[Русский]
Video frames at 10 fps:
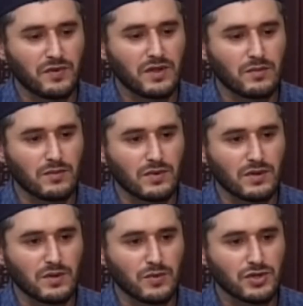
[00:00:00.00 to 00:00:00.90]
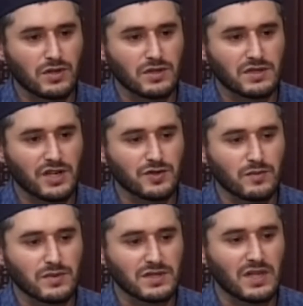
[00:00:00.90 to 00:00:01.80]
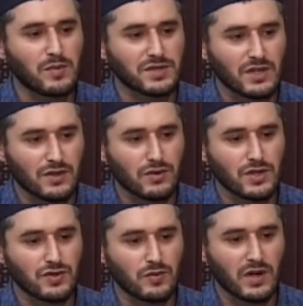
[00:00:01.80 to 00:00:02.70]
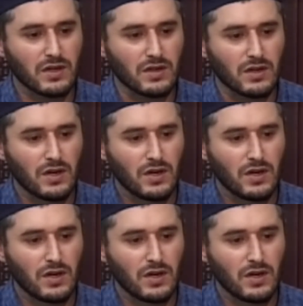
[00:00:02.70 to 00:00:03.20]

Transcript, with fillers: видим э, немножко, скажем, слабость этого нашего брата.